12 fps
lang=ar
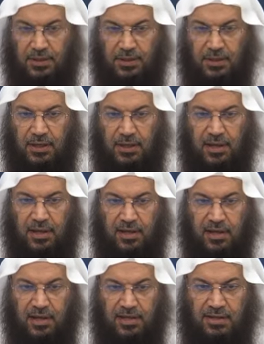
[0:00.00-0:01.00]
قيل ان هذه
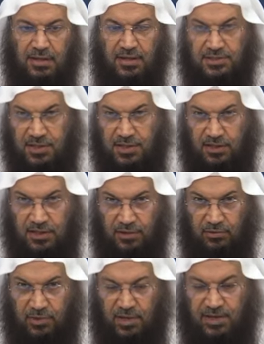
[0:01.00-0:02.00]
الايه ناسخه
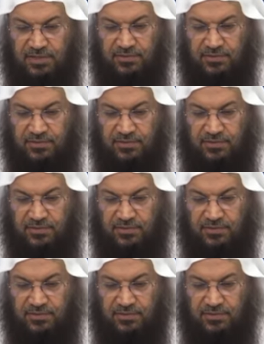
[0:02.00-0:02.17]
لقول الله عز